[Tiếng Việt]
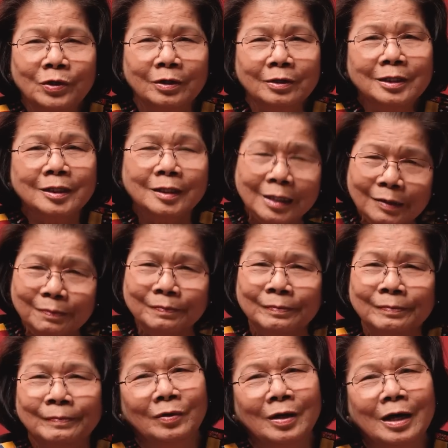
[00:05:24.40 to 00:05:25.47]
những cái tip
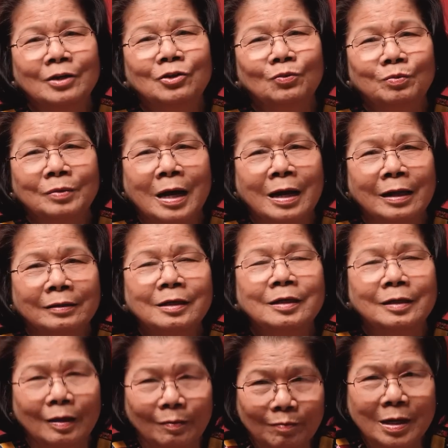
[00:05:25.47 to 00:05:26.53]
để chúng ta tiết
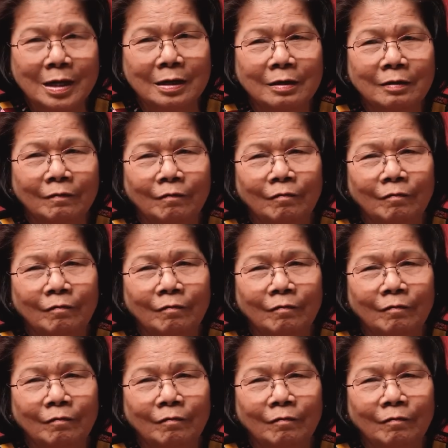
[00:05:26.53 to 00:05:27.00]
kiệm điện